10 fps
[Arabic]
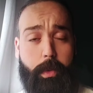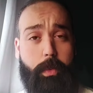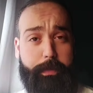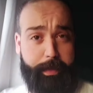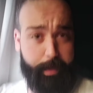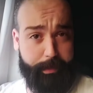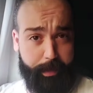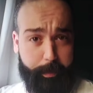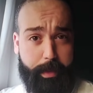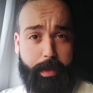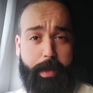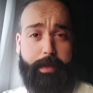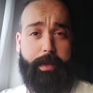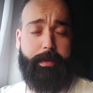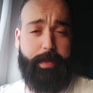وفي كثير من
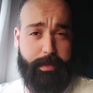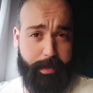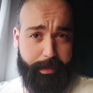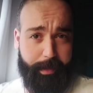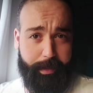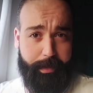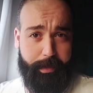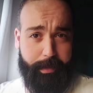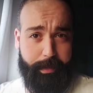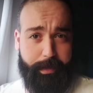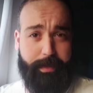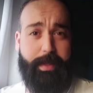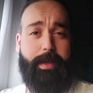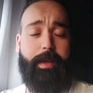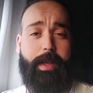الأحيان يا صديقي
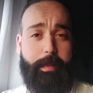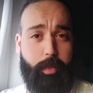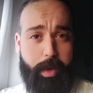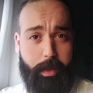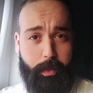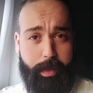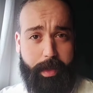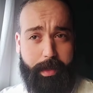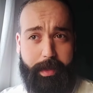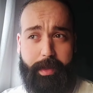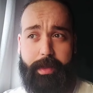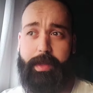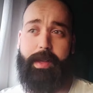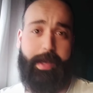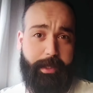سينقلب هؤلاء
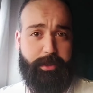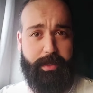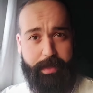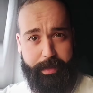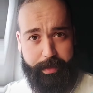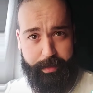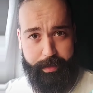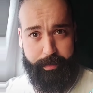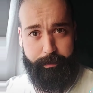عن الجزائريين